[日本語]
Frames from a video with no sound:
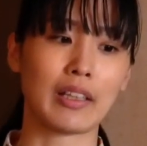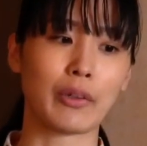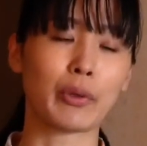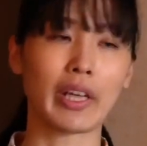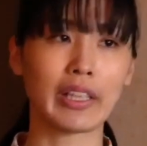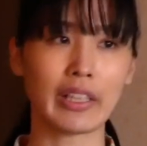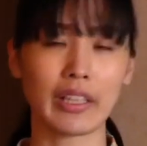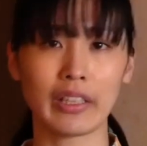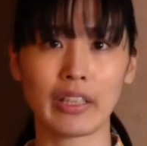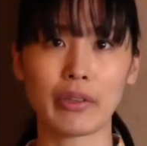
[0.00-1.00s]
ご覧いた
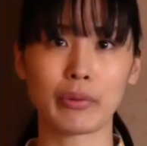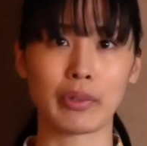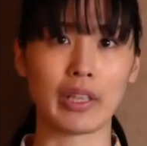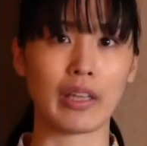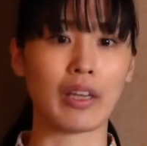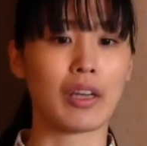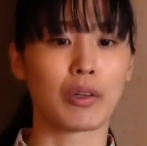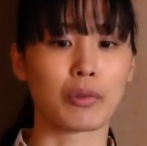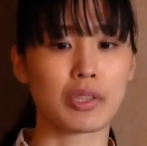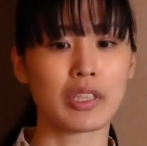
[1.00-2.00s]
だいたように
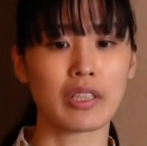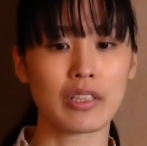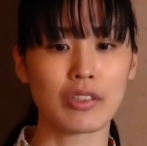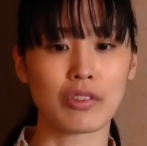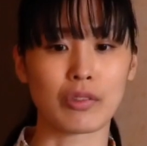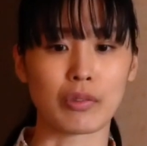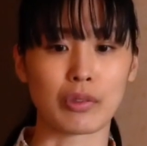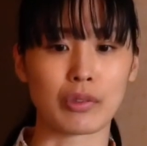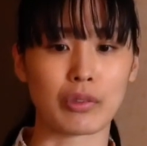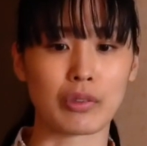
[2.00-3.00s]
個人練習を
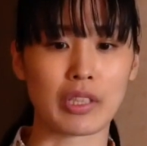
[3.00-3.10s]
する